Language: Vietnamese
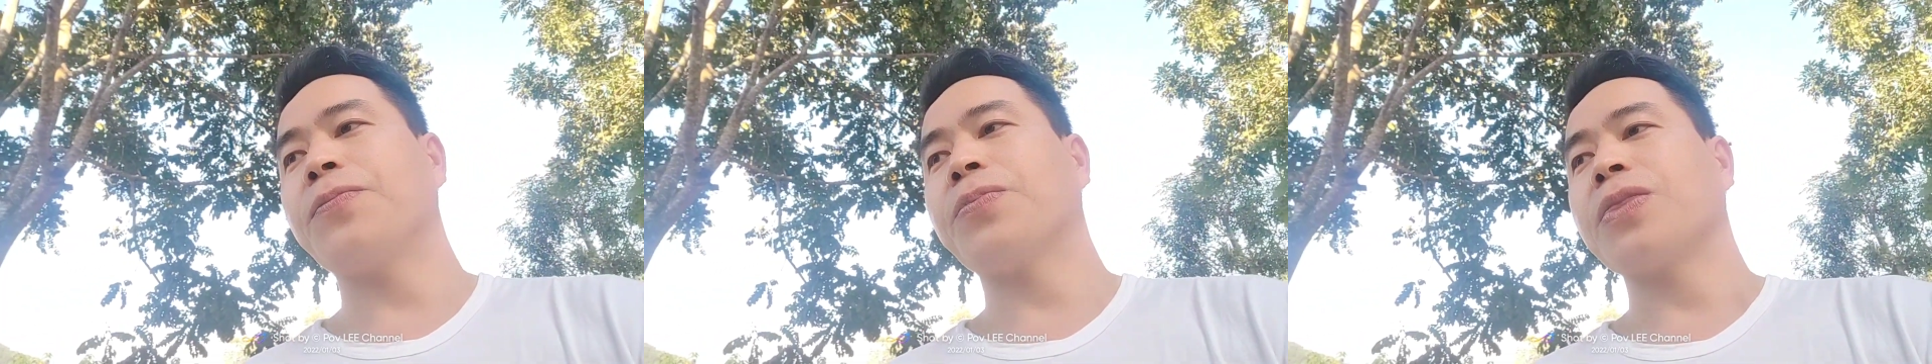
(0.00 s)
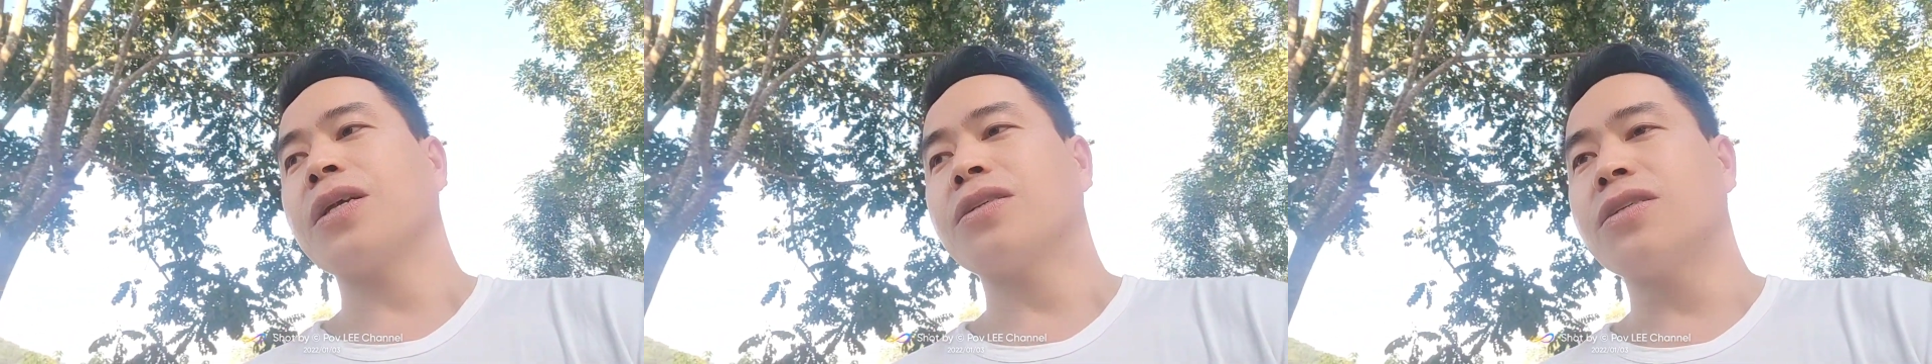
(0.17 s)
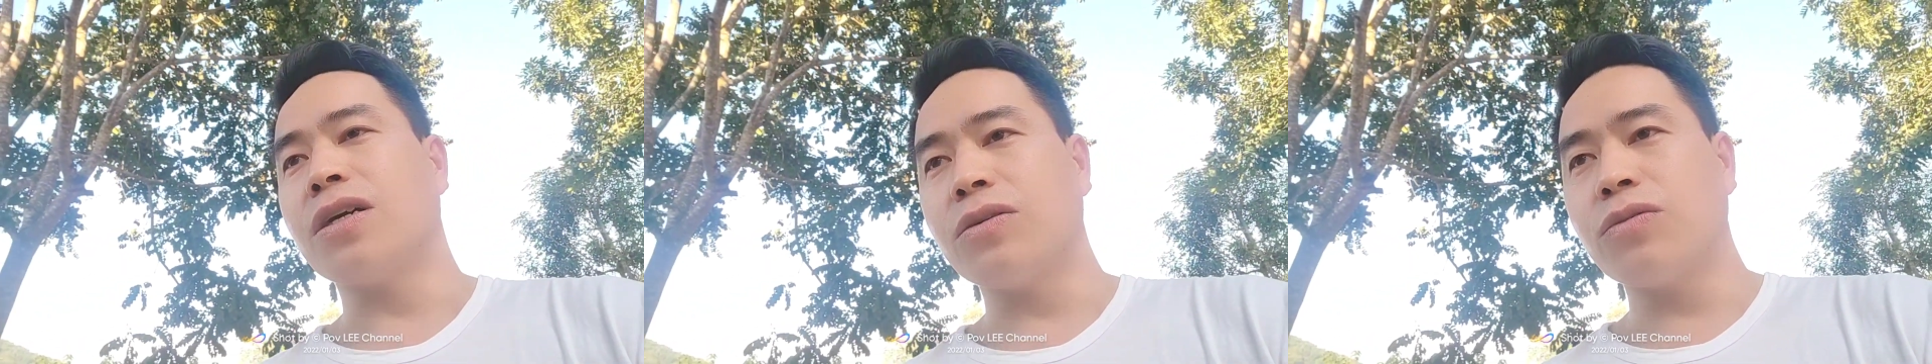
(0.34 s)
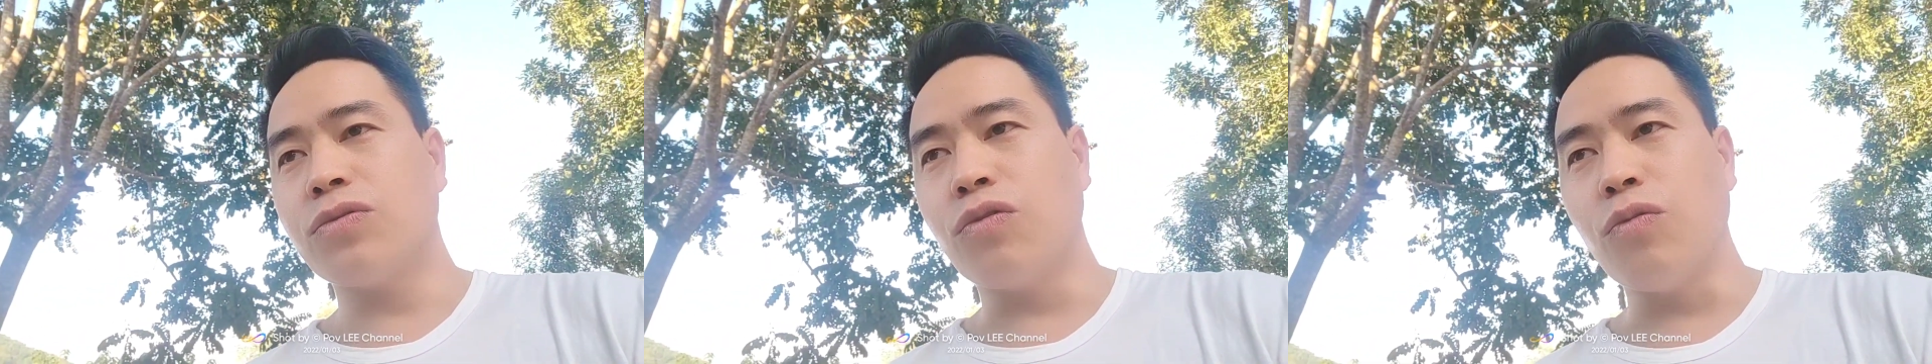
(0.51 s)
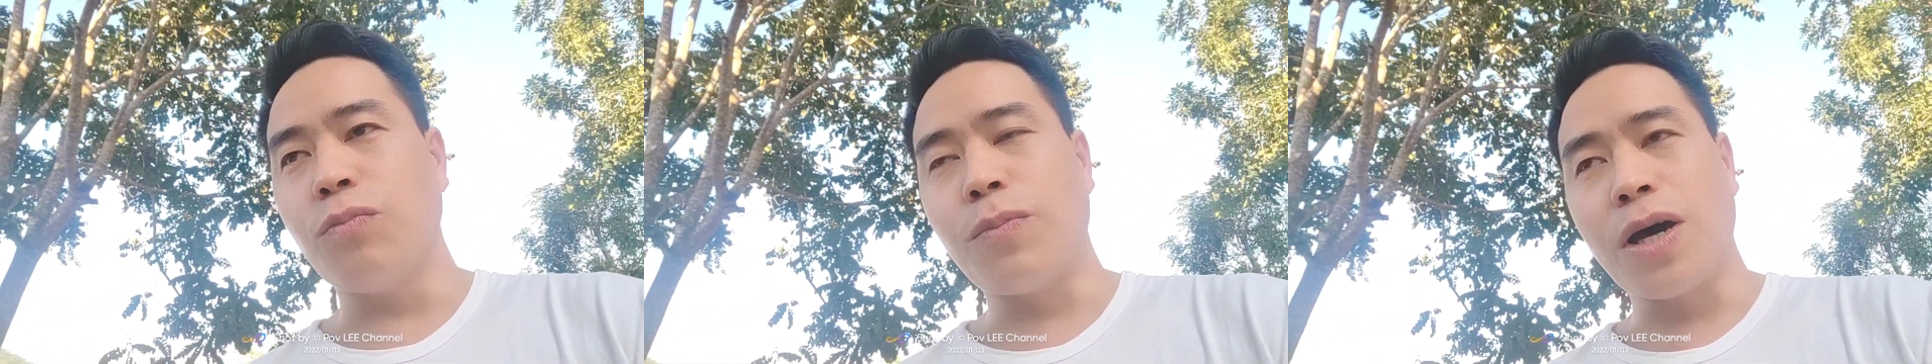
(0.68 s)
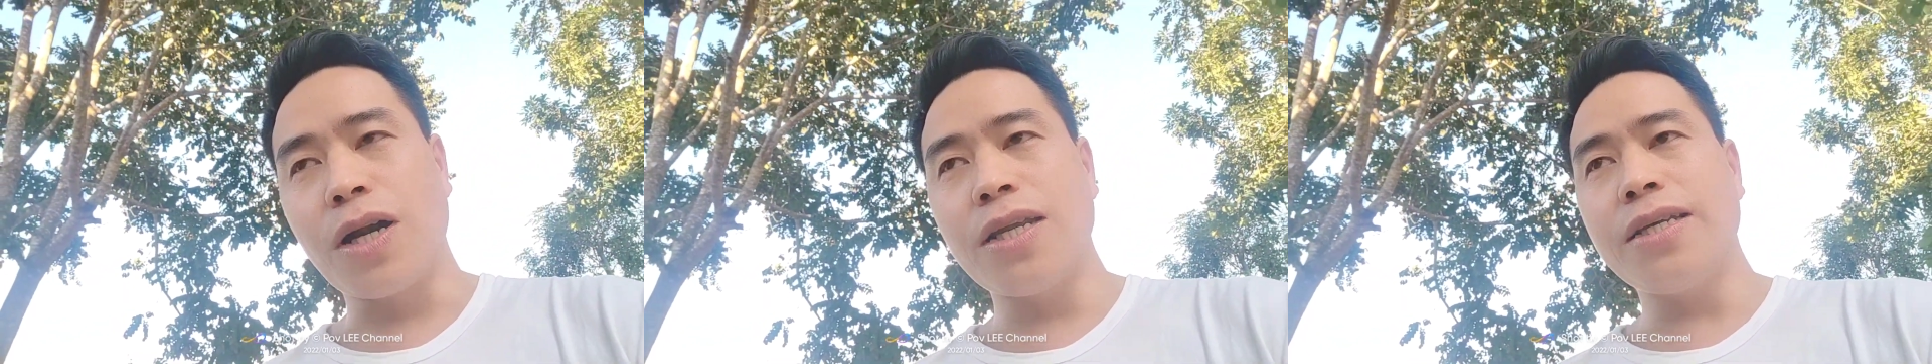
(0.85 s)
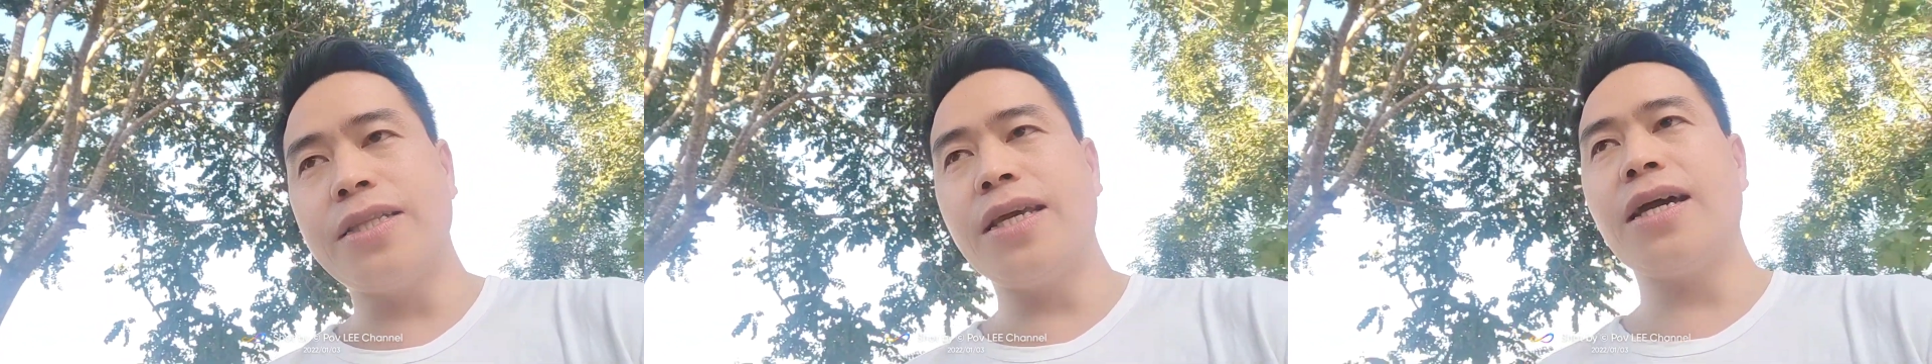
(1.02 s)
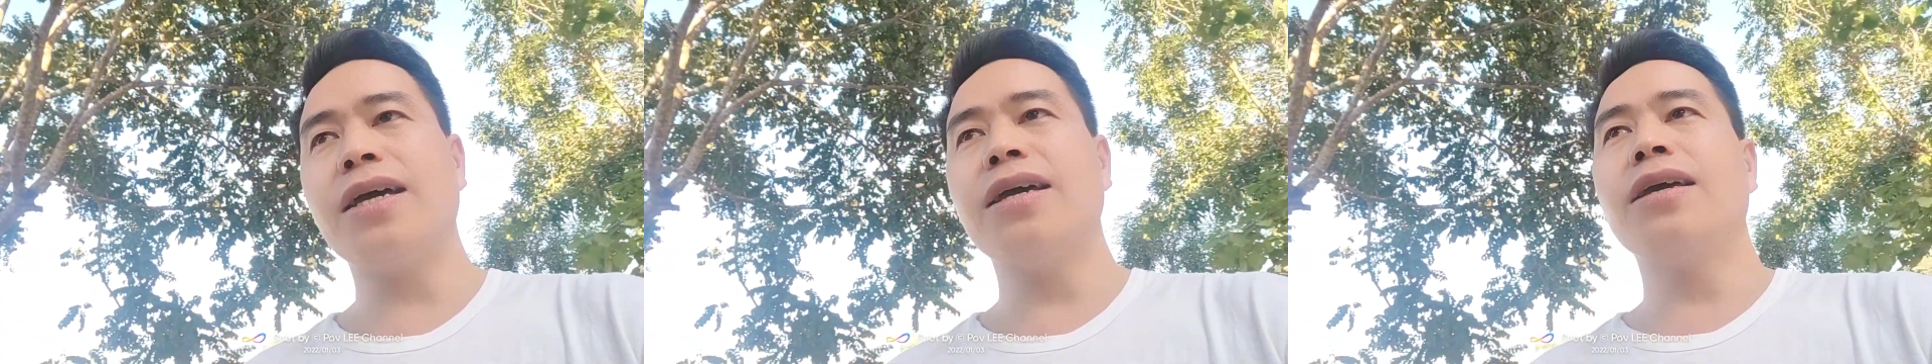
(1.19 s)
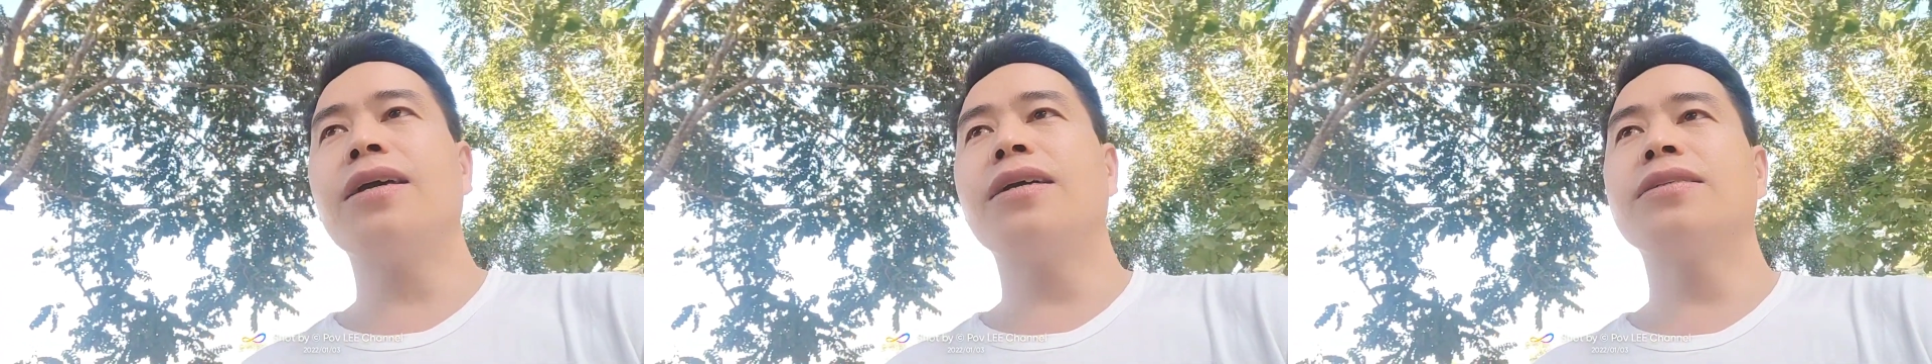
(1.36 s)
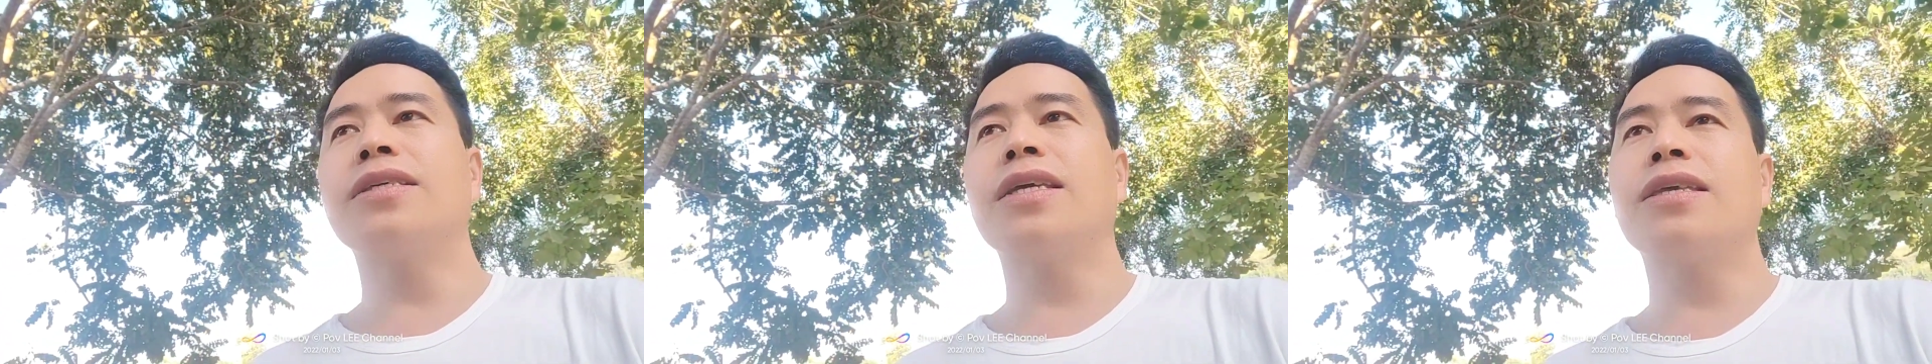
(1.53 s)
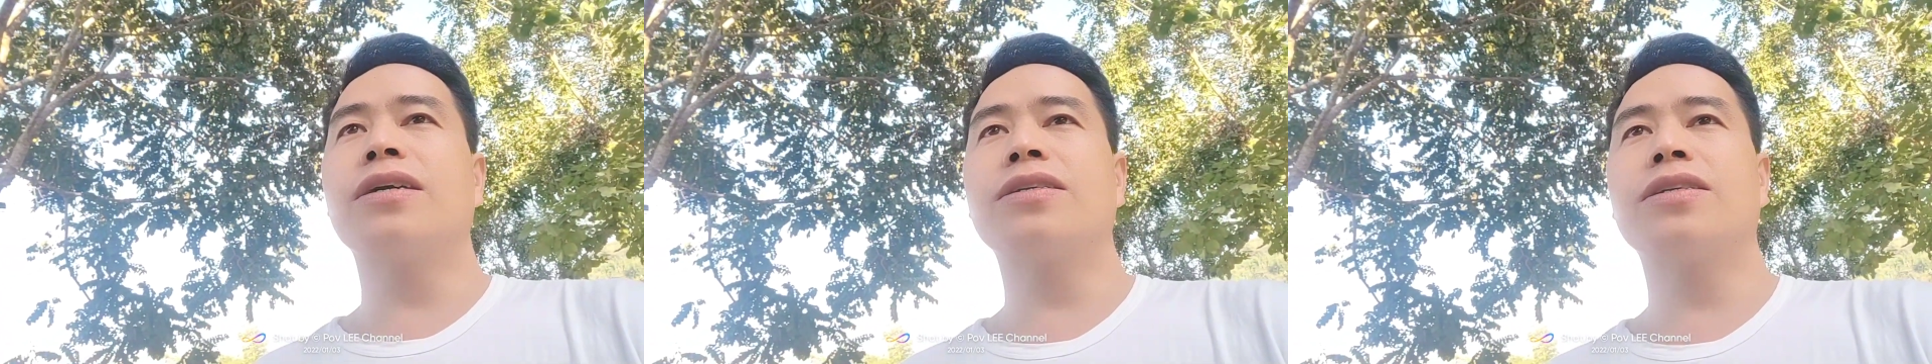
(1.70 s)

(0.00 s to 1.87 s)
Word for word: trâu cụ bỏ lì thế chỉ nhớ